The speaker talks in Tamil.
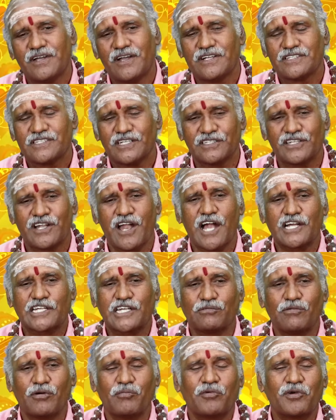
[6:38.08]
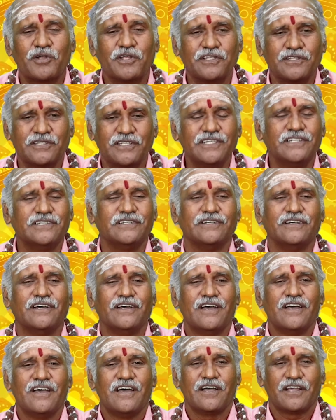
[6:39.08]
சந்திராட்டமும் முடிந்து
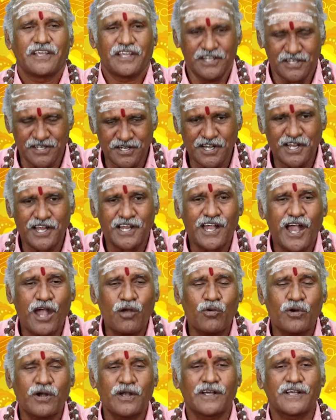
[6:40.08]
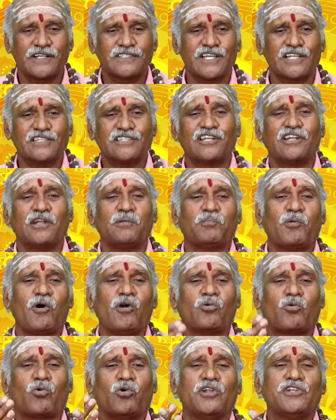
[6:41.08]
இன்றைய நாள் உங்களுக்கு சந்திரன் போல்
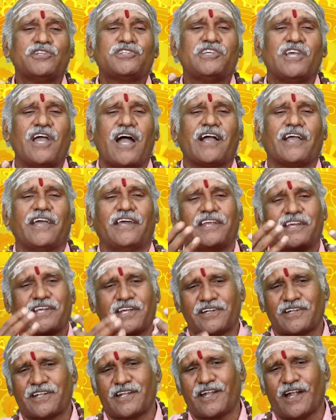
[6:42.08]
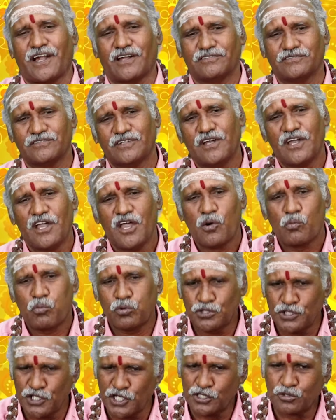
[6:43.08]
குளிர்ச்சியாக இருக்கின்ற நாள்
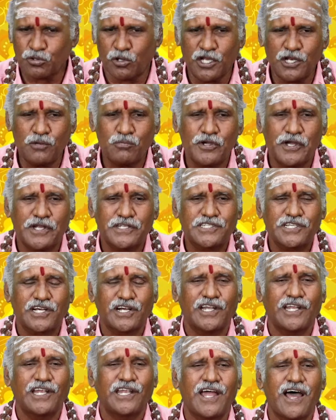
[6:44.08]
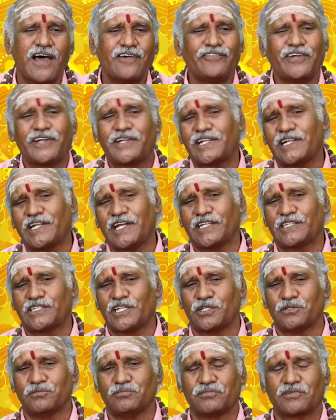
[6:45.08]
புதிய தொழில் முயற்சிகள் எல்லாம் வெற்றியை
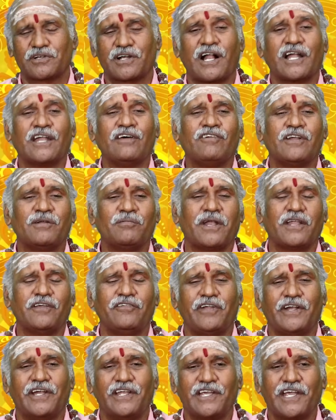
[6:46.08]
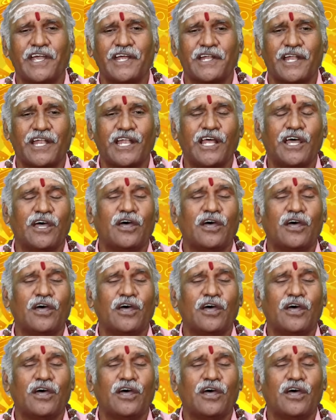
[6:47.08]
தரும் கணவன் மனைவியிடையே நல்ல